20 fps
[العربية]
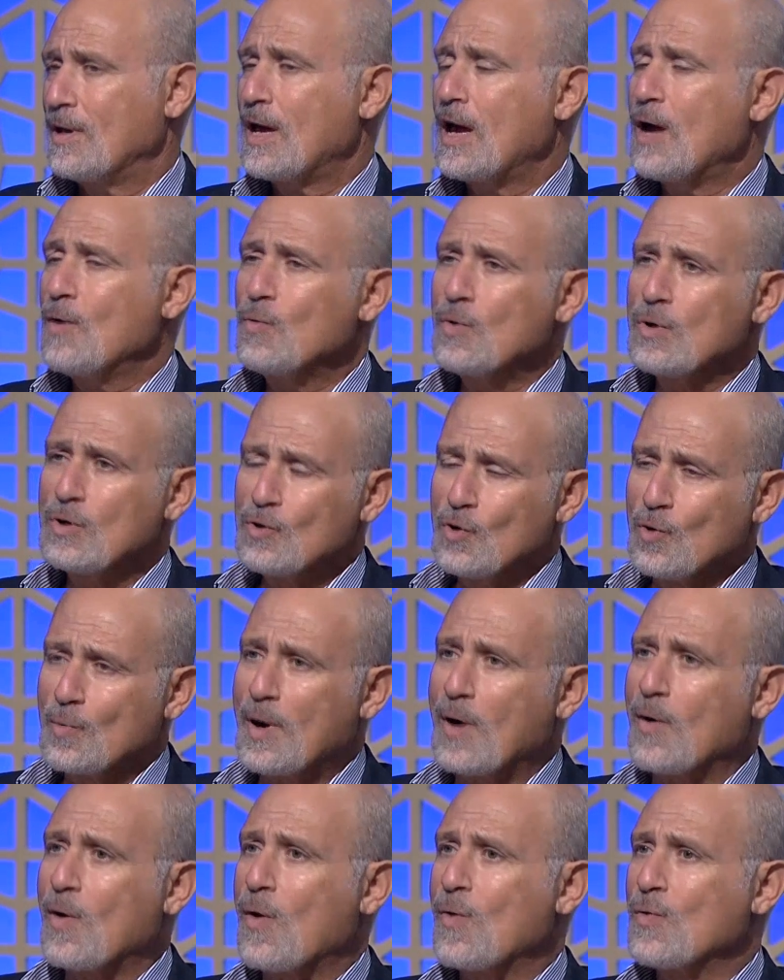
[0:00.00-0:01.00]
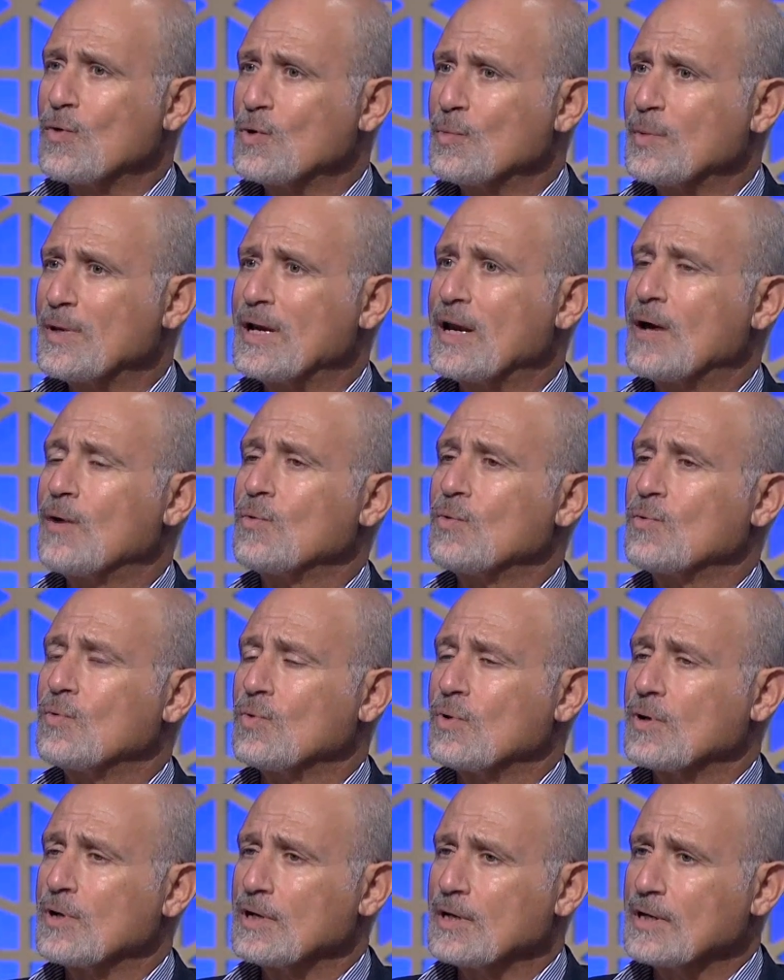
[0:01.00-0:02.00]
اول يوم او اول يومين لو
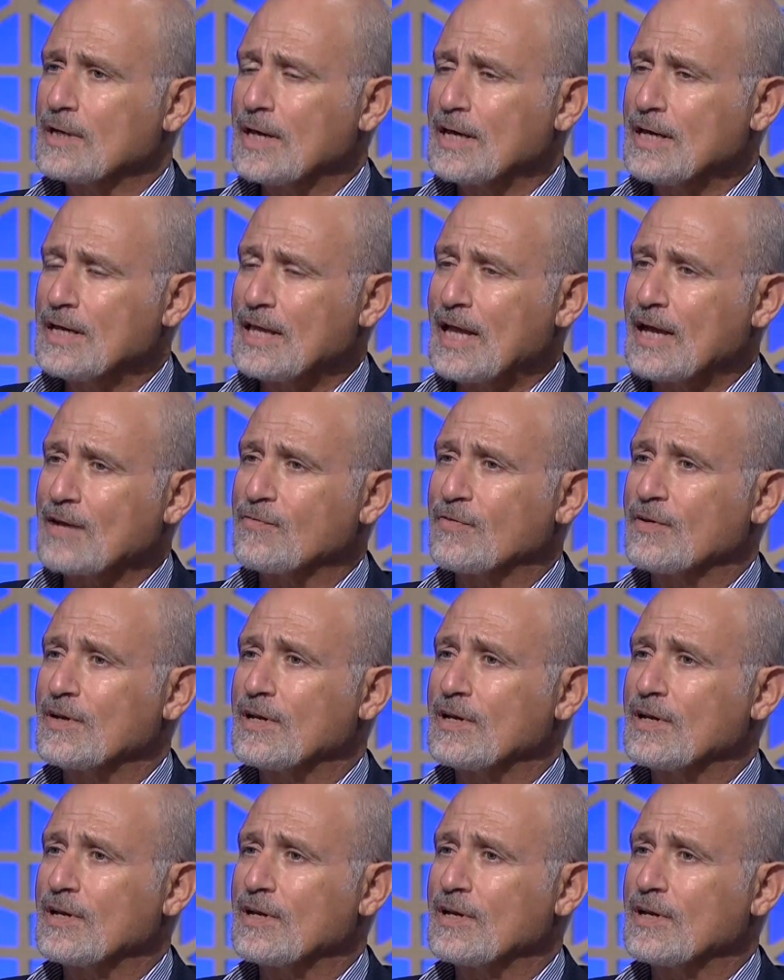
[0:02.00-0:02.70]
يلبس النضاره